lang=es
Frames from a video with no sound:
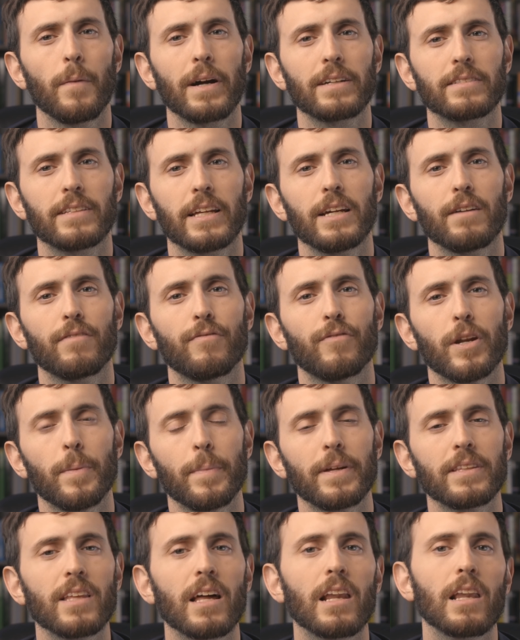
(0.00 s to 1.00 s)
bacterias
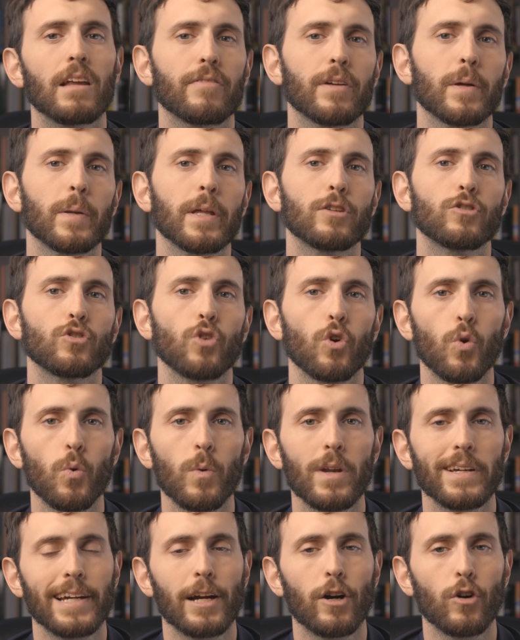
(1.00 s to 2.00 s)
fermentan la fibra insoluble que